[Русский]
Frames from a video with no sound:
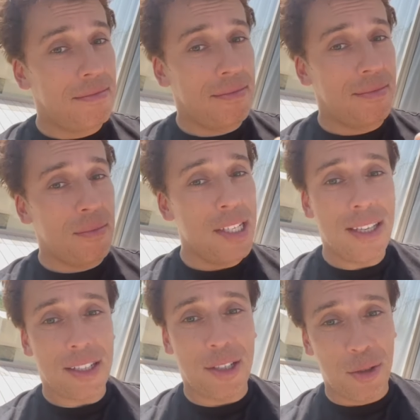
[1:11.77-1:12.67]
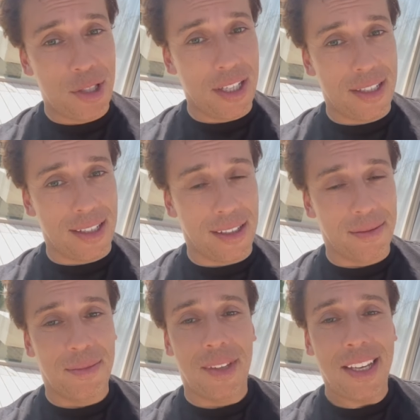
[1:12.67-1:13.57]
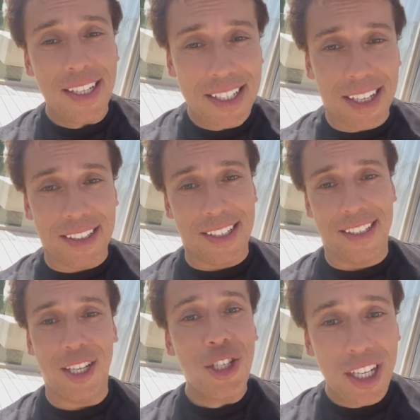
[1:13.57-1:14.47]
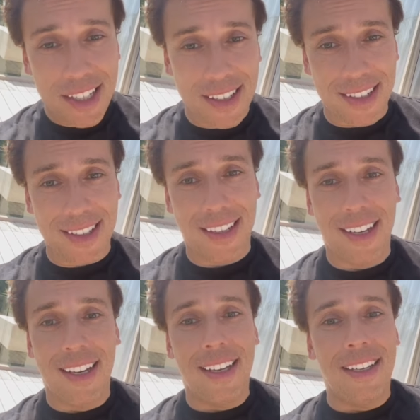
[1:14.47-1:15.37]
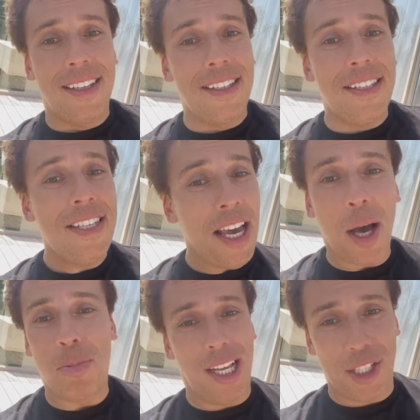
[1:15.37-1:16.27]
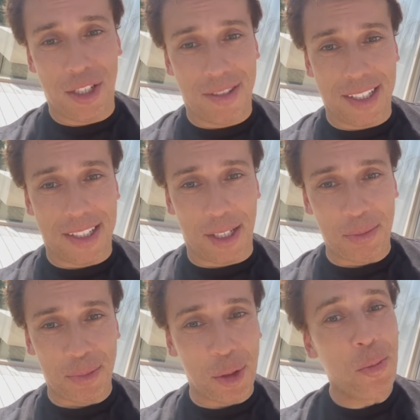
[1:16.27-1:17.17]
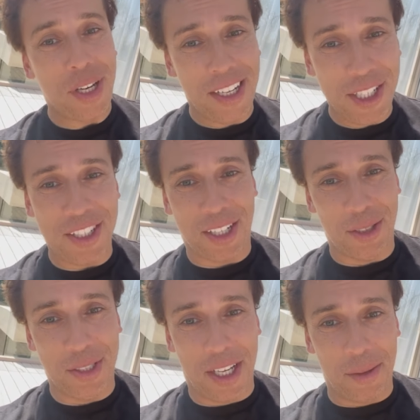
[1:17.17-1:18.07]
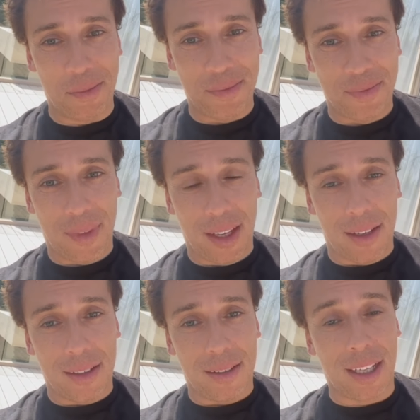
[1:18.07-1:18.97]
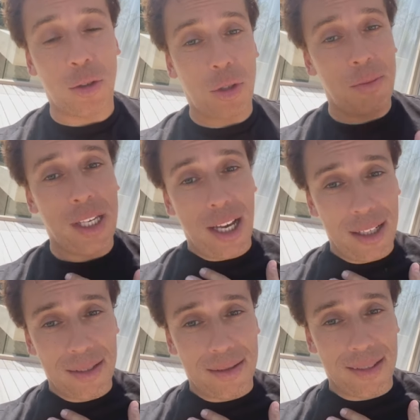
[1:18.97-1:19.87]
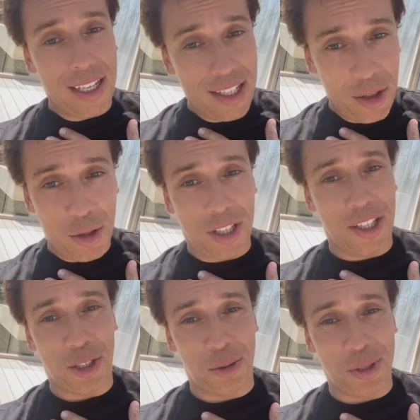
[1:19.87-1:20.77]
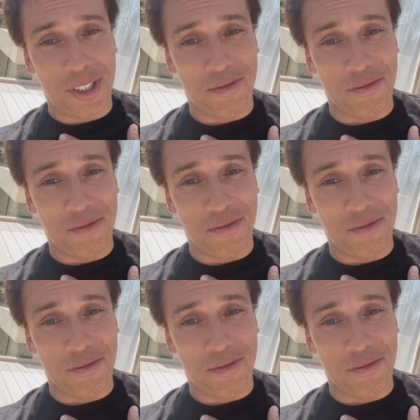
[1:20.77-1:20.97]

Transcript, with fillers: Министерство юстиции. Искренность и честность не оплачивается у приличных людей, к которым я, надеюсь, отношусь.